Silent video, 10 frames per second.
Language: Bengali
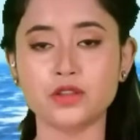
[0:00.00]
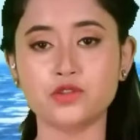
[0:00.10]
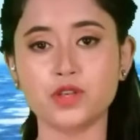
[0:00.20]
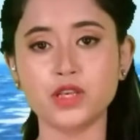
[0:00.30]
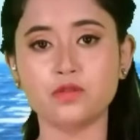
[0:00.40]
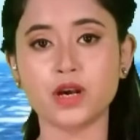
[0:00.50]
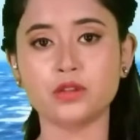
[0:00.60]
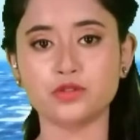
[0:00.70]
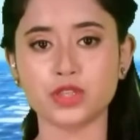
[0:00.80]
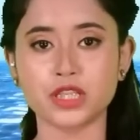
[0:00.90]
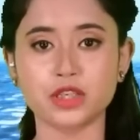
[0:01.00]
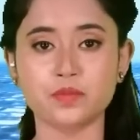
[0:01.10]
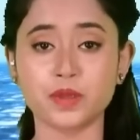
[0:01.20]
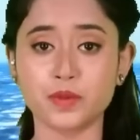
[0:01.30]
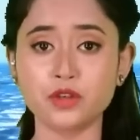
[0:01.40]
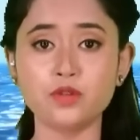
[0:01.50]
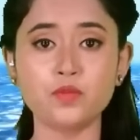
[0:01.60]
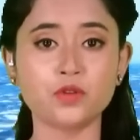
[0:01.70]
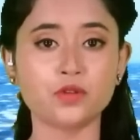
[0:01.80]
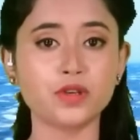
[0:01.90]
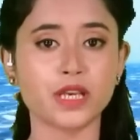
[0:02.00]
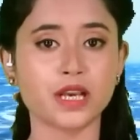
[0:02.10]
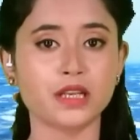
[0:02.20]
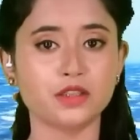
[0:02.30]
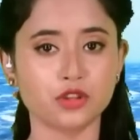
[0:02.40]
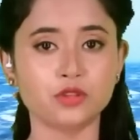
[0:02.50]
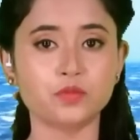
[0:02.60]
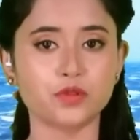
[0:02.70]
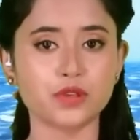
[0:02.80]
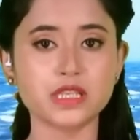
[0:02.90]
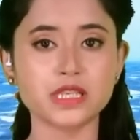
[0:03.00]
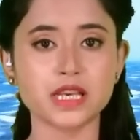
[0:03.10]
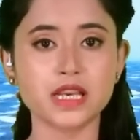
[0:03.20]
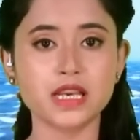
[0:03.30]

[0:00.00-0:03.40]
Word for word: আঞ্চলিক ও আন্তর্জাতিক বিভিন্ন পক্ষ এখানে তৎপর রয়েছে